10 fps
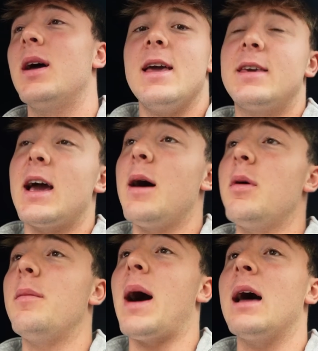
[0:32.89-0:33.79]
Ich habe
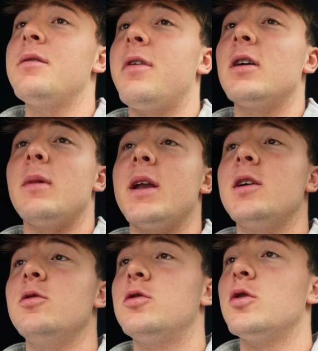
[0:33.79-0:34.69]
am Anfang meiner
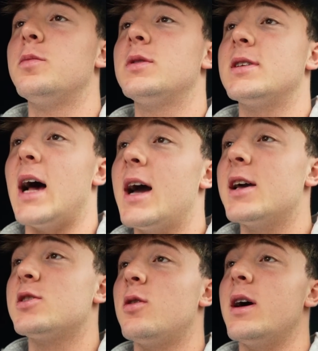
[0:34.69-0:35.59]

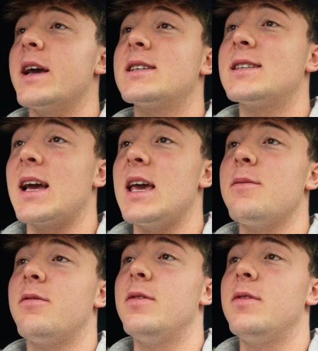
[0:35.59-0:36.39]
YouTube-Sache so extrem